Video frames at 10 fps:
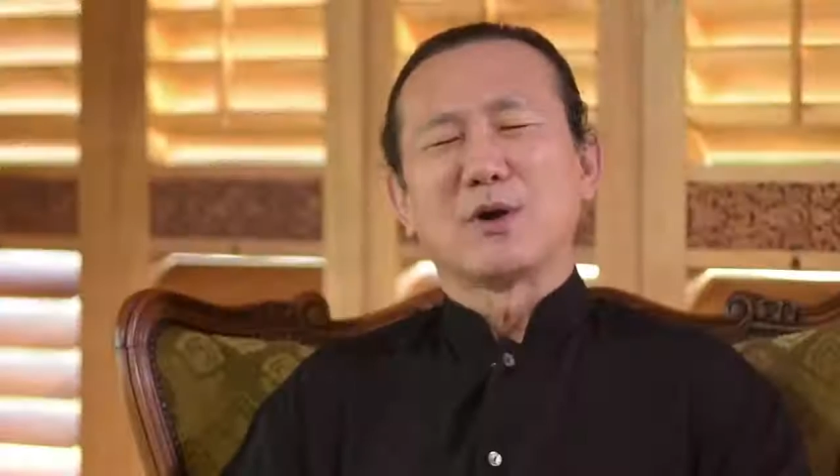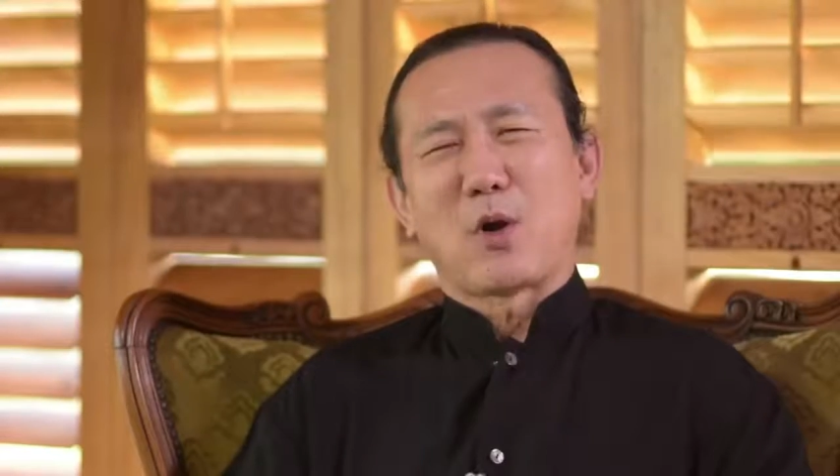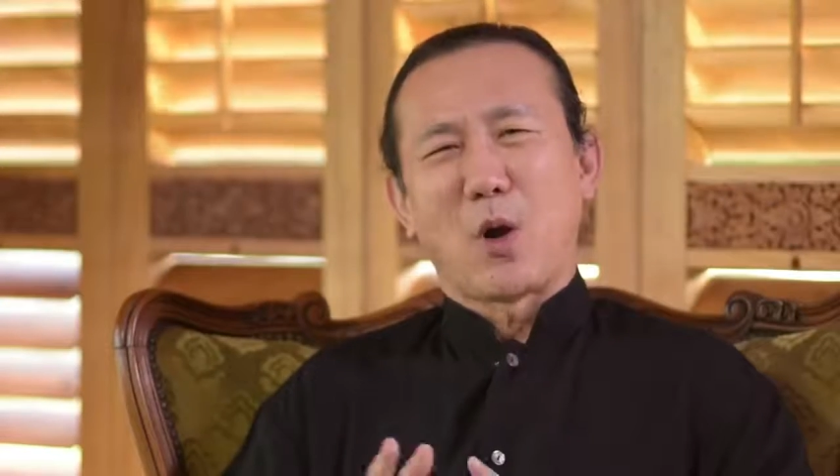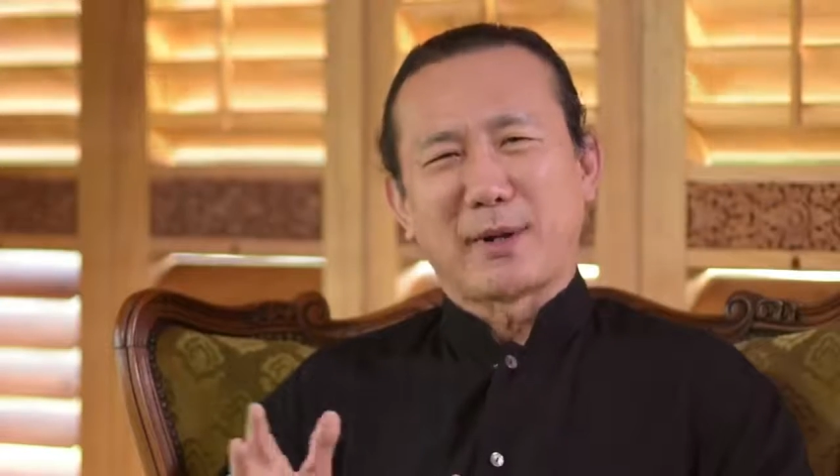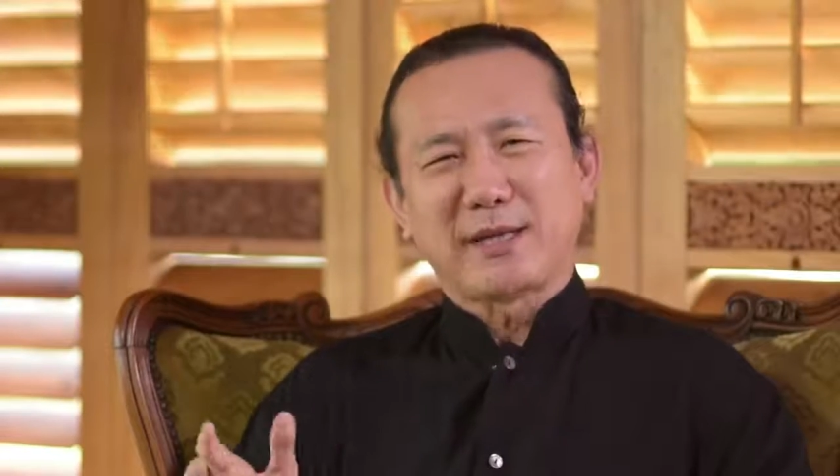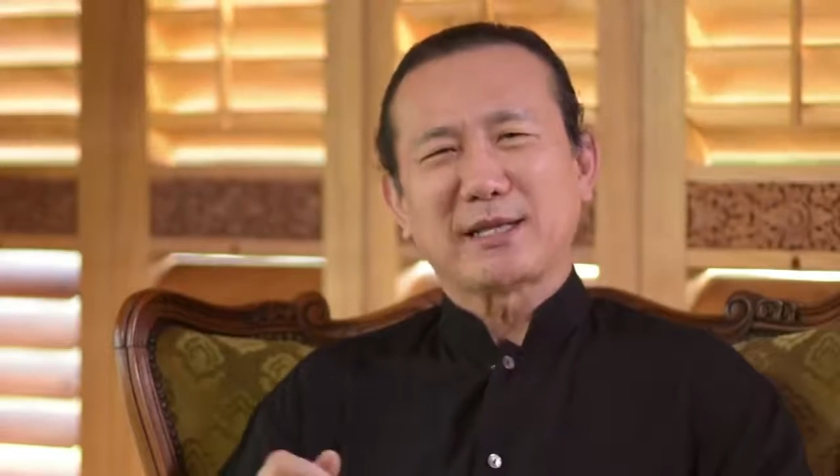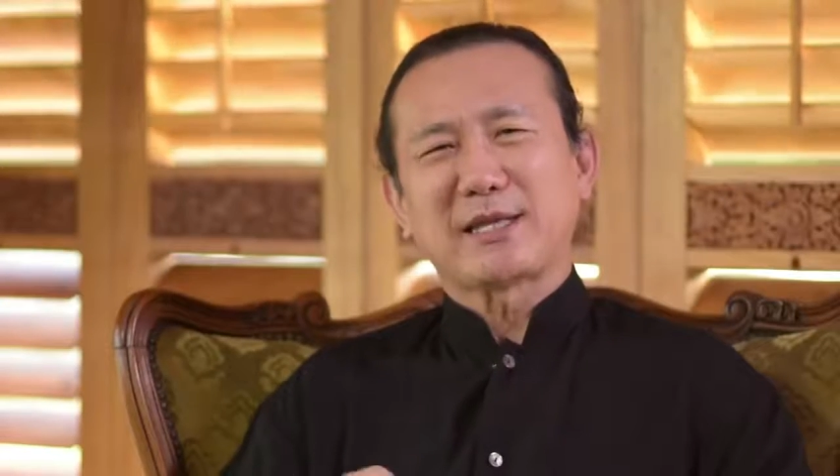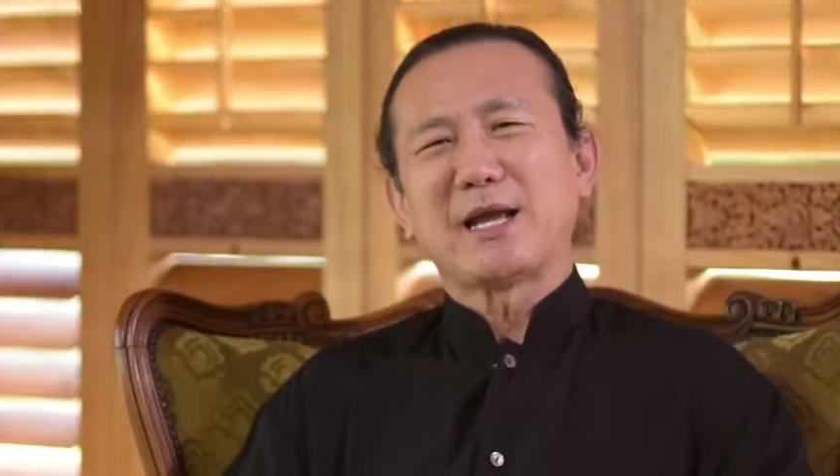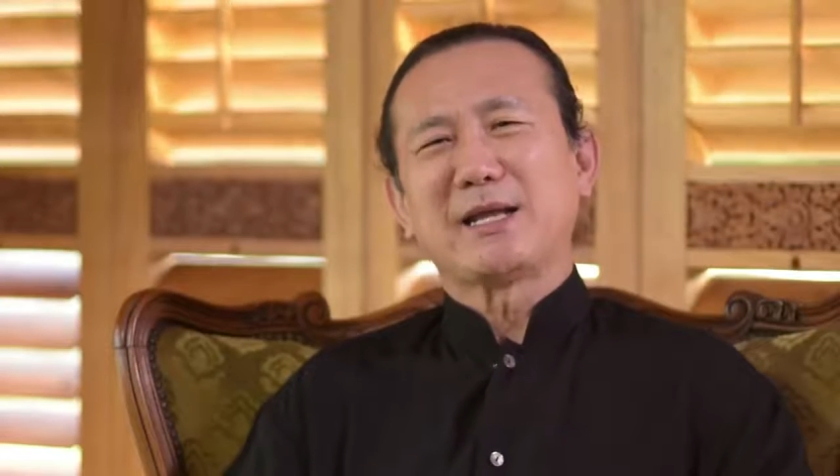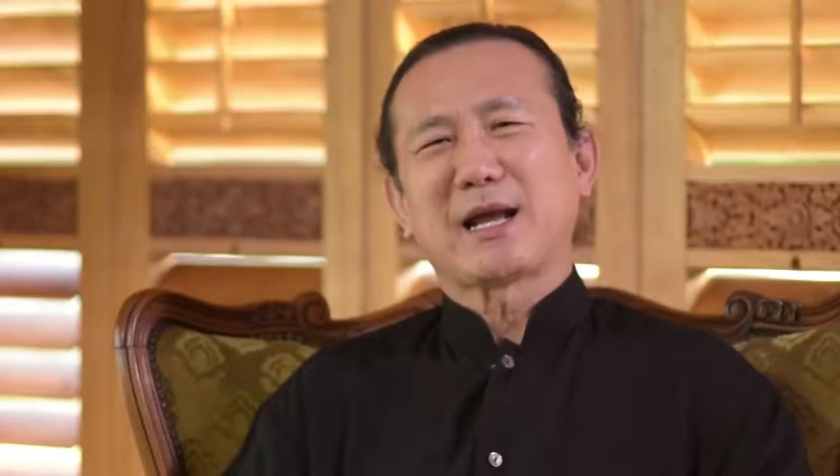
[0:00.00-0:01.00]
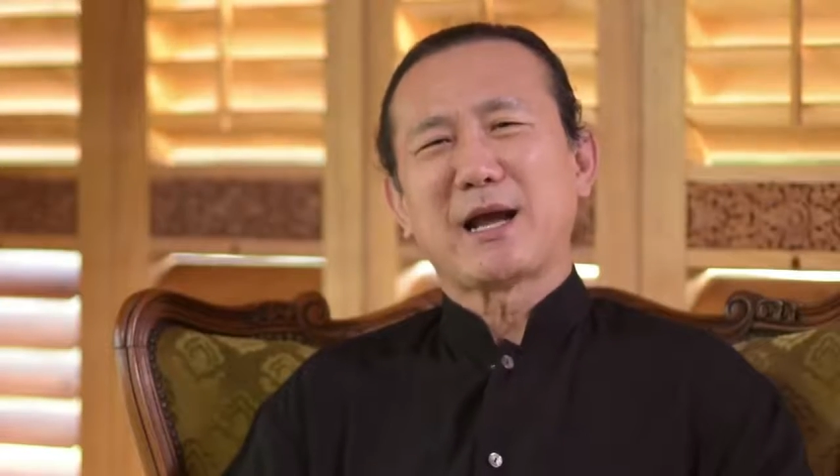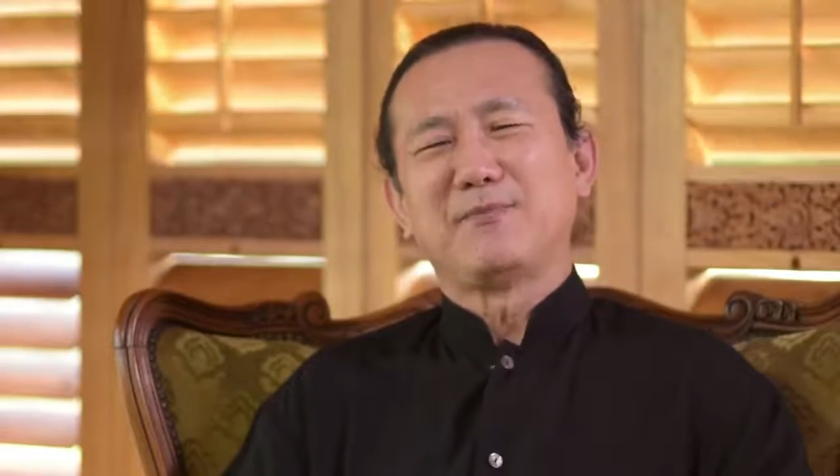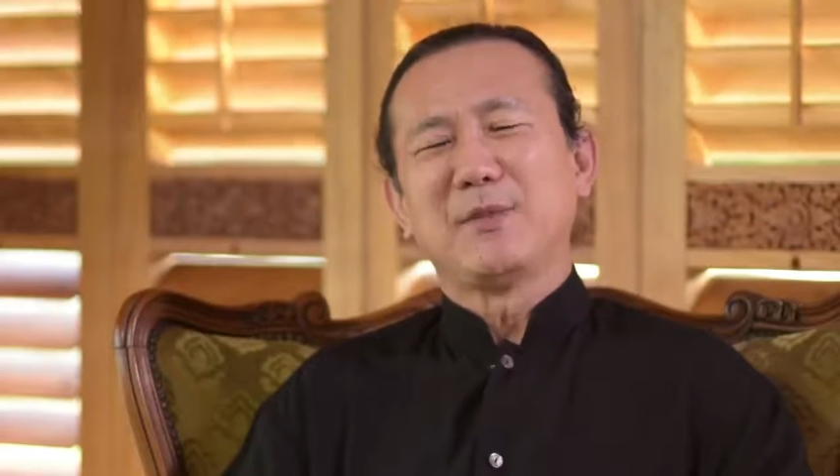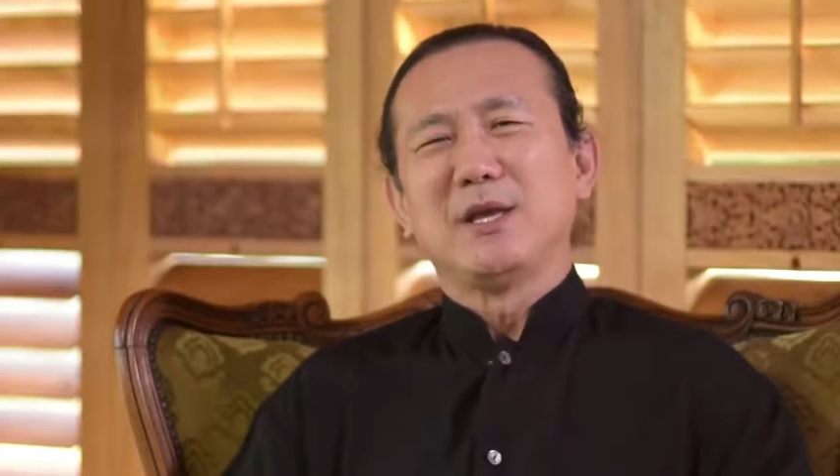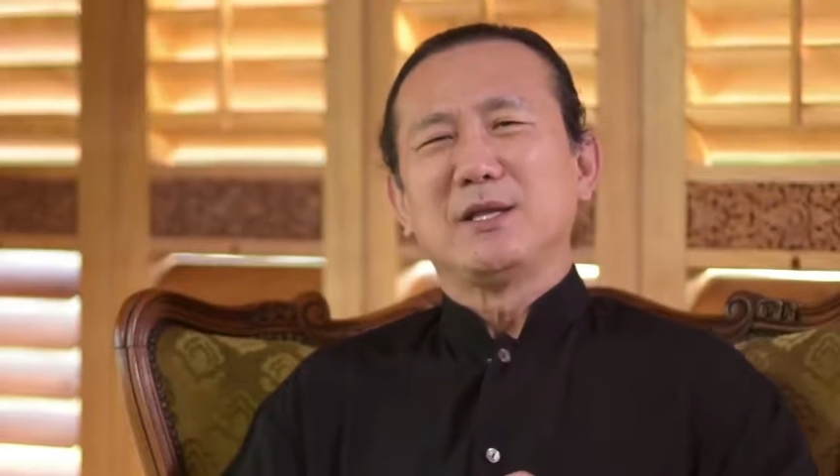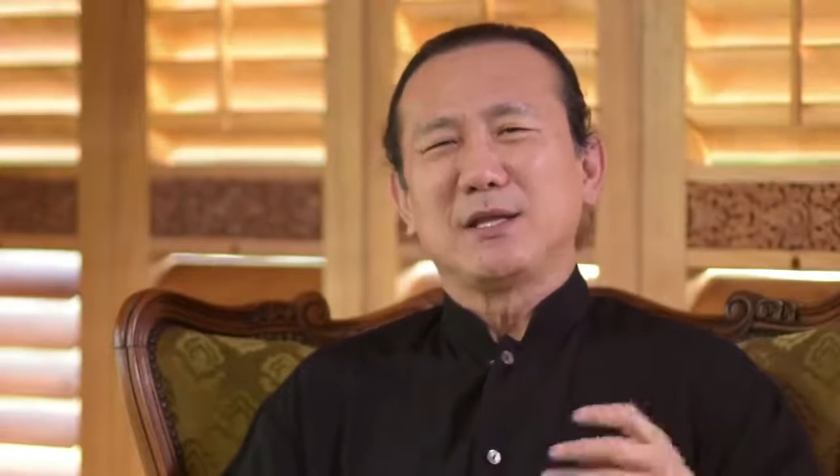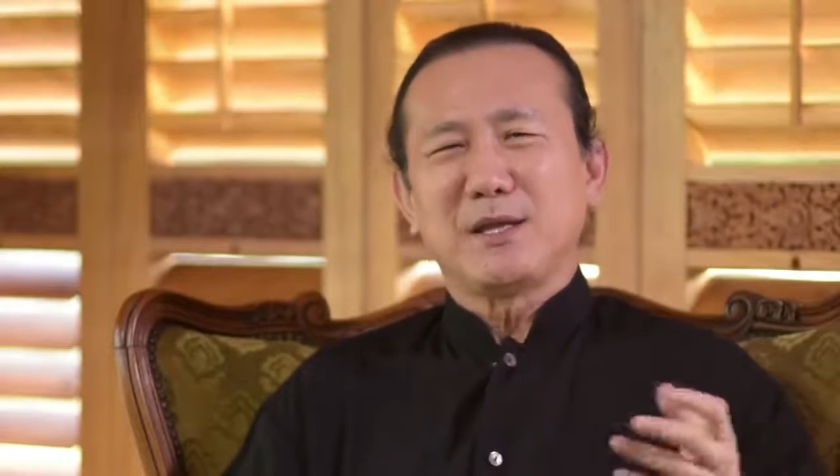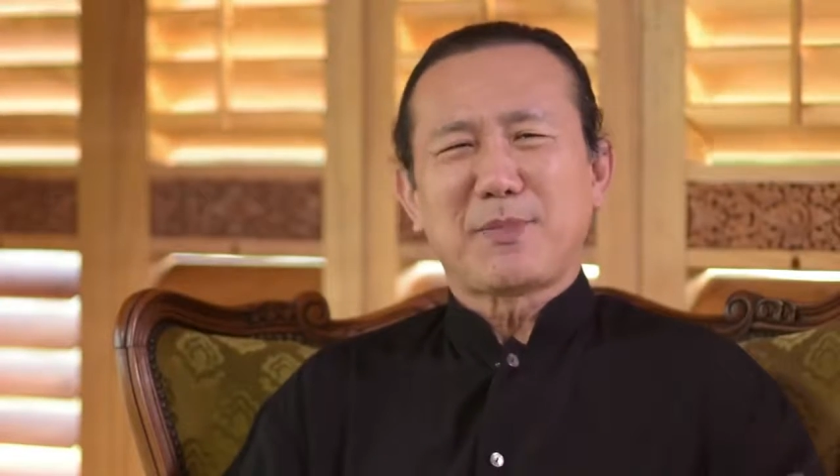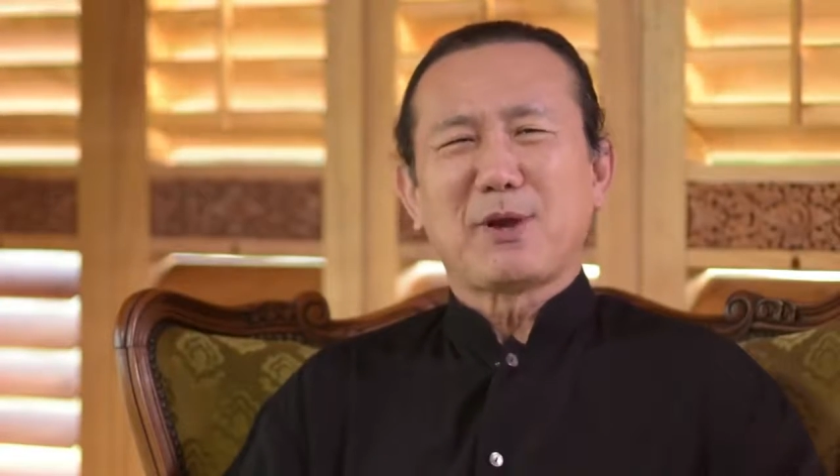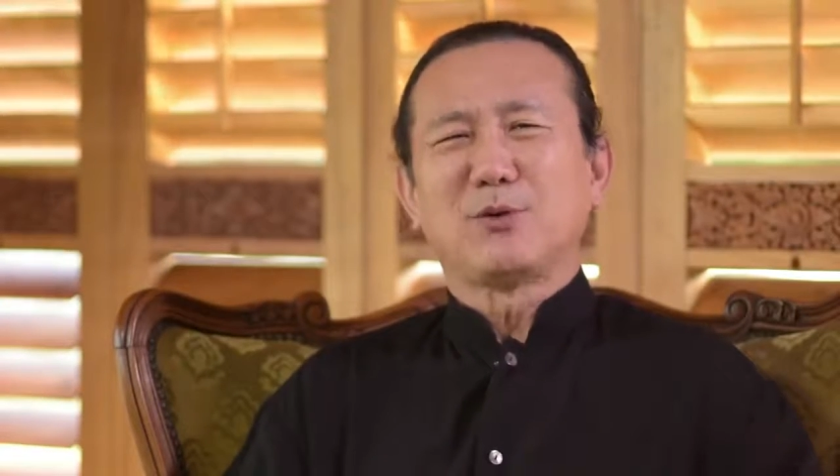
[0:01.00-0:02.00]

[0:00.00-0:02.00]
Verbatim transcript: ของประเทศไทยนะครับ ที่ไป